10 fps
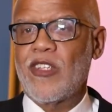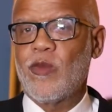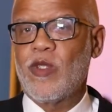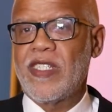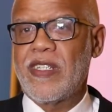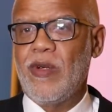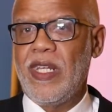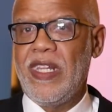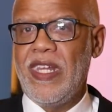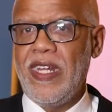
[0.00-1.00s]
مجلس
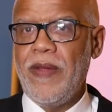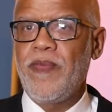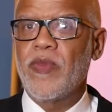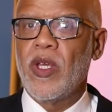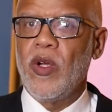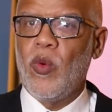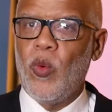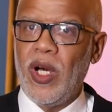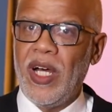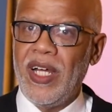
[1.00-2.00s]
الاداري
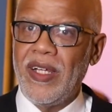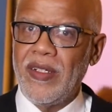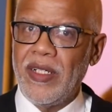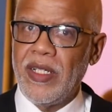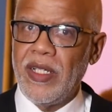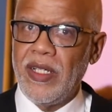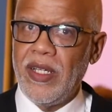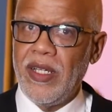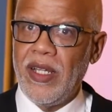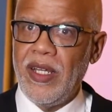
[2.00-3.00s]
و
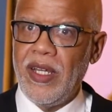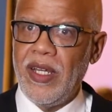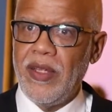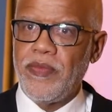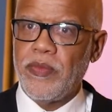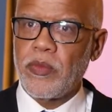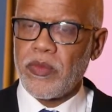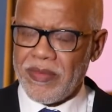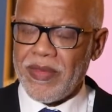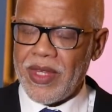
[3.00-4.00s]
آه، كلمه اخيره
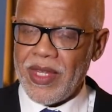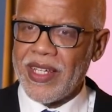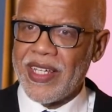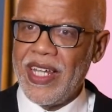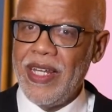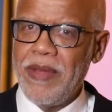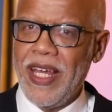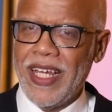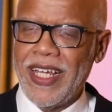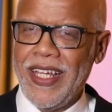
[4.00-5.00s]
شكر كلمه
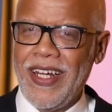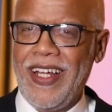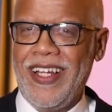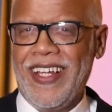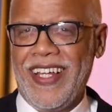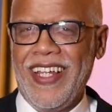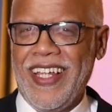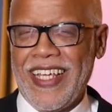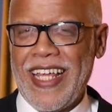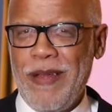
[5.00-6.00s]
اخيره
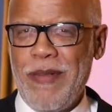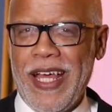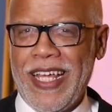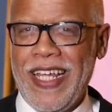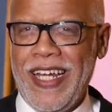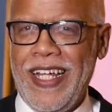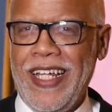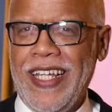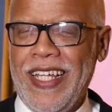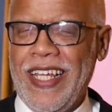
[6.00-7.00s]
كلمه
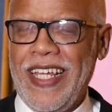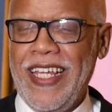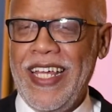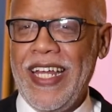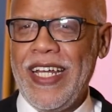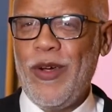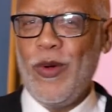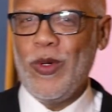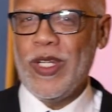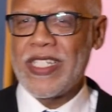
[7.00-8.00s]
اخيره هي
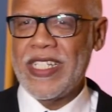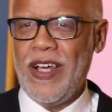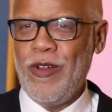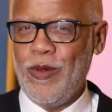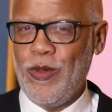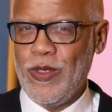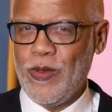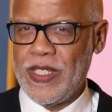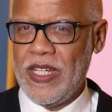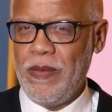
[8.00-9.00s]
انه الصحه
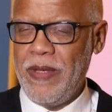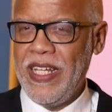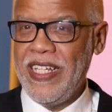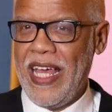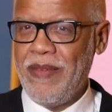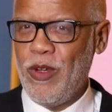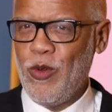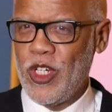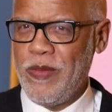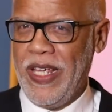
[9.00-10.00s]
والسلامه المهنيه عمل
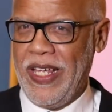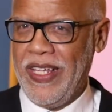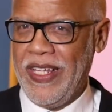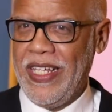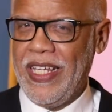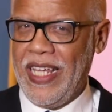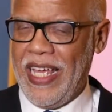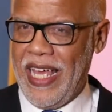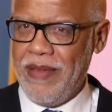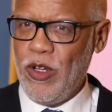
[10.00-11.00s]
الجميع
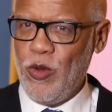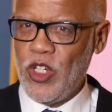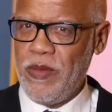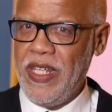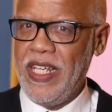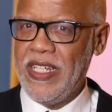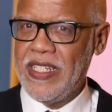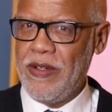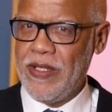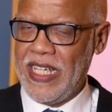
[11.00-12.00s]
عمل الجميع
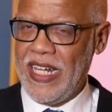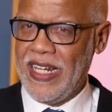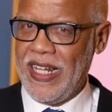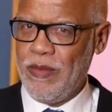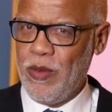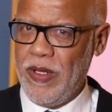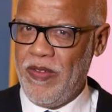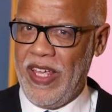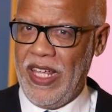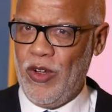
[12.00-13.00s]
سواء تعلق امره
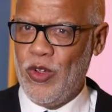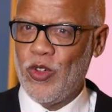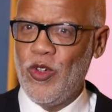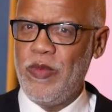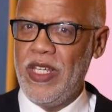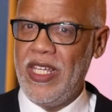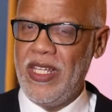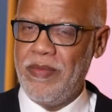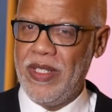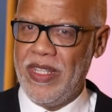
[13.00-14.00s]
بالفاعل
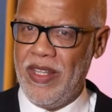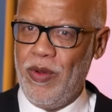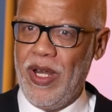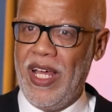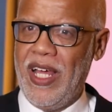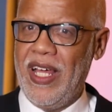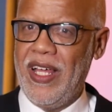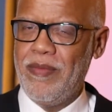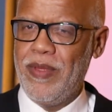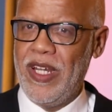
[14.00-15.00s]
الحكومي بالدوله